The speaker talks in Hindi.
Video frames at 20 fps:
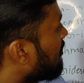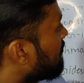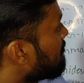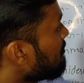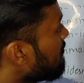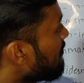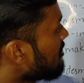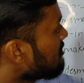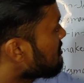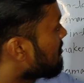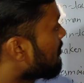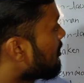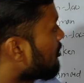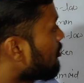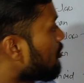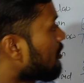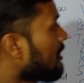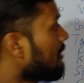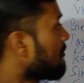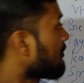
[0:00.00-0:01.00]
विवाह
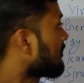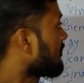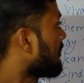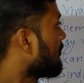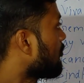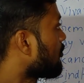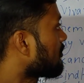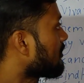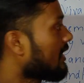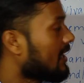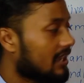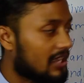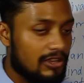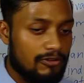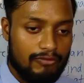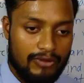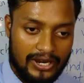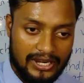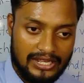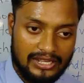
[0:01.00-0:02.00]
समारोह का मतलब होता है
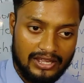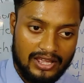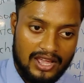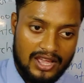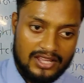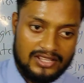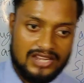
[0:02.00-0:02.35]
कि वेडिंग